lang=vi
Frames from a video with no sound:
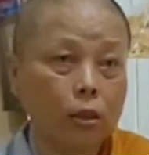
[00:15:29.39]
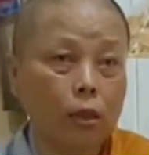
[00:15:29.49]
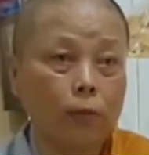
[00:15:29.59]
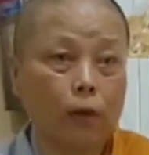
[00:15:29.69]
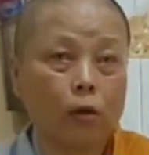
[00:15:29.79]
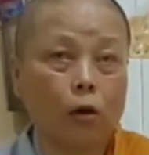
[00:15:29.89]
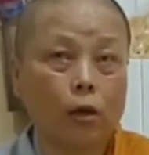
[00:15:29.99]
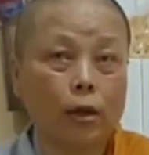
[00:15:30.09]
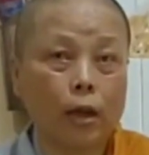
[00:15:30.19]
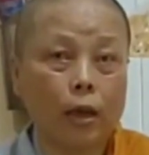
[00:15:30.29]
vị Phật
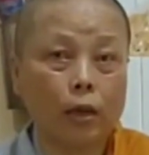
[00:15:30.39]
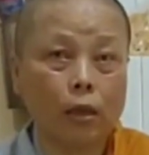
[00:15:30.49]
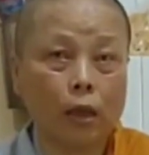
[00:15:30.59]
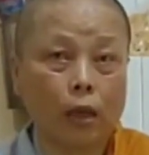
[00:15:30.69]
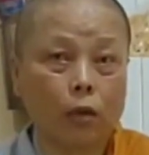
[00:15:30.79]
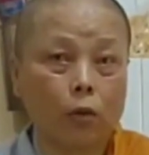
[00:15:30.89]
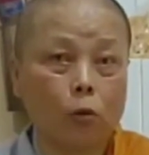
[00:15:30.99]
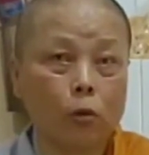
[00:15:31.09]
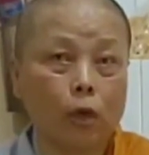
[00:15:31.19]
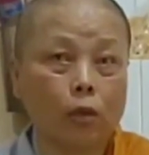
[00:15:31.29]
rồi, để là
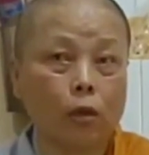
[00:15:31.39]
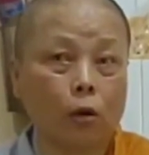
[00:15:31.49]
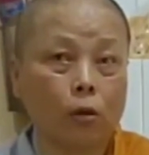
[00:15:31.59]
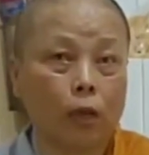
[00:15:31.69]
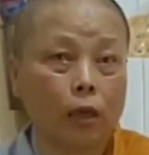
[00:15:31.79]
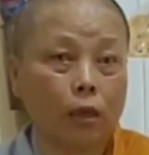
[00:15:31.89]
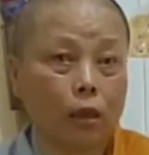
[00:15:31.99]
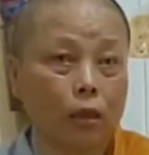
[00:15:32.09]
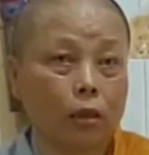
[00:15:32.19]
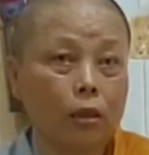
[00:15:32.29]
cứu dân độ thế
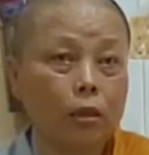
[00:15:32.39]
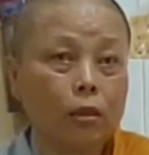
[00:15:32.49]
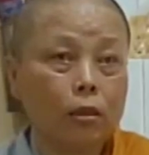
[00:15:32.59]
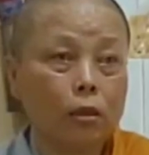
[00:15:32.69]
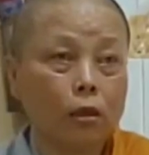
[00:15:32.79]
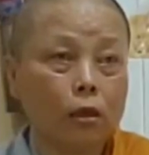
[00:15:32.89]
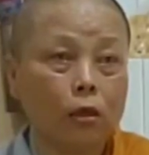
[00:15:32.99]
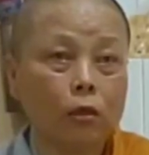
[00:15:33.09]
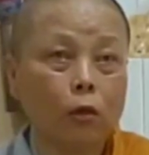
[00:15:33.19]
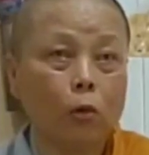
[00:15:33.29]
những
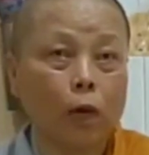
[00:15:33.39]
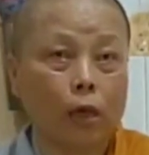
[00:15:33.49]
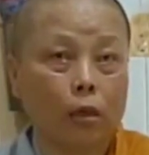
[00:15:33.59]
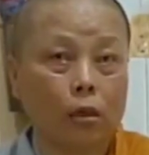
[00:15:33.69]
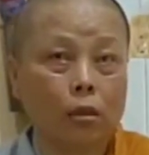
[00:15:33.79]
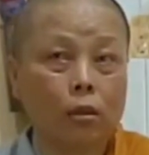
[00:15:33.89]
người tu hành.